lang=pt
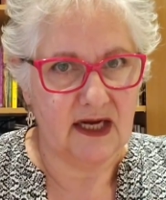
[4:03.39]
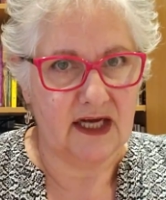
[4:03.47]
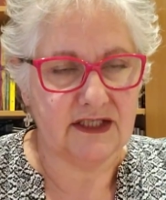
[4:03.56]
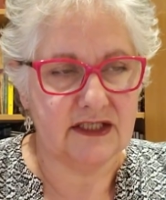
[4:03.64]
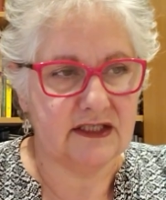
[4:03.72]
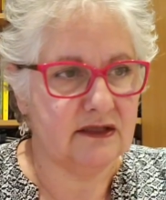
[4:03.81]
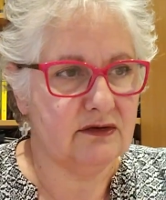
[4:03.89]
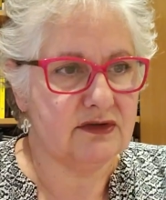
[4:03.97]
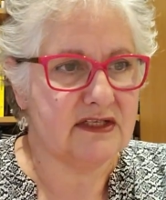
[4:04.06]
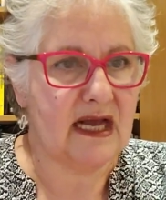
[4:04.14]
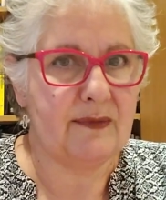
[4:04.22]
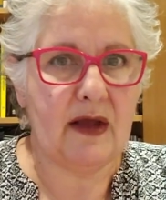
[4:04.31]
A gente não
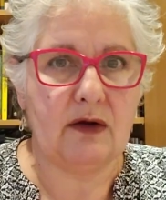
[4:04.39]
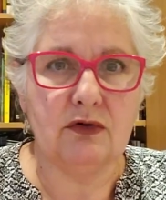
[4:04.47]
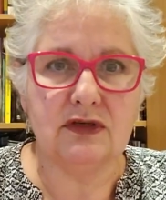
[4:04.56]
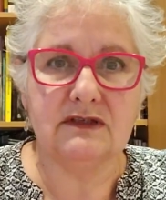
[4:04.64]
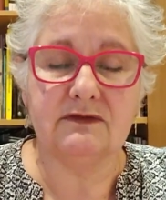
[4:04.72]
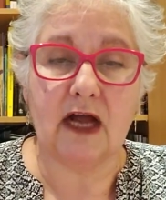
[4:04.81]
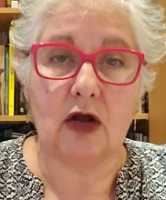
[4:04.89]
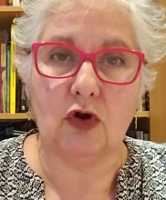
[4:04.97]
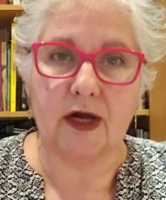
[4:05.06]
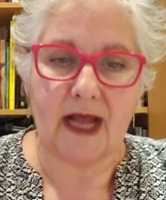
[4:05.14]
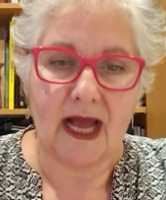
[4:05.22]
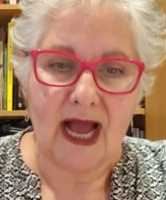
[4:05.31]
sabe aonde vai.
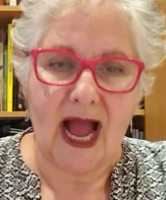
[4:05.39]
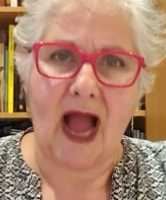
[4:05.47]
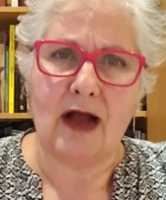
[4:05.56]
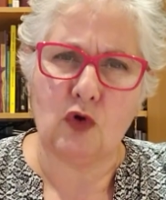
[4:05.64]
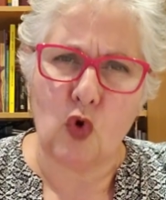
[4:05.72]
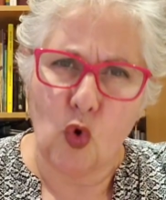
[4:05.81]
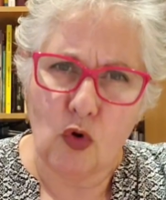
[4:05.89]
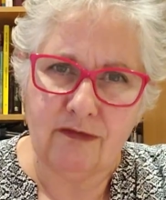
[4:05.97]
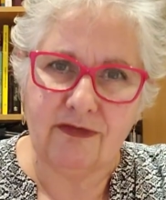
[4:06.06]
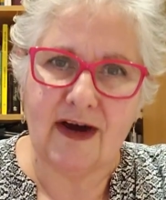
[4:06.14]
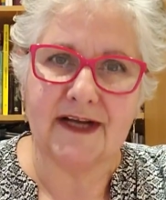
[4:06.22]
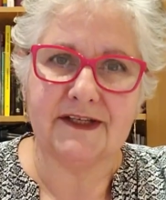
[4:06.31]
Agora, a
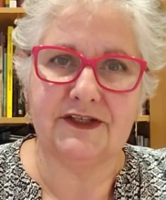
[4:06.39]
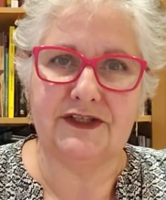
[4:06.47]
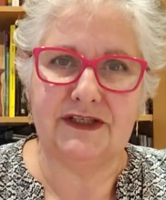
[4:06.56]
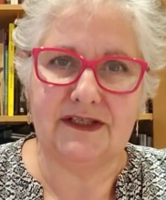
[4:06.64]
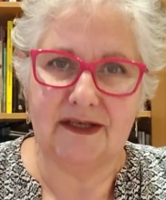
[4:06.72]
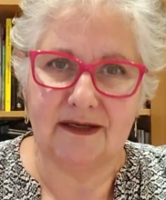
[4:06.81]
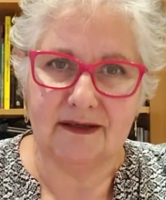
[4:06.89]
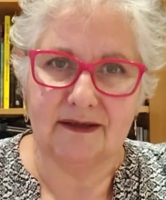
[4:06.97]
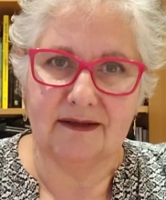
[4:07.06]
covardia,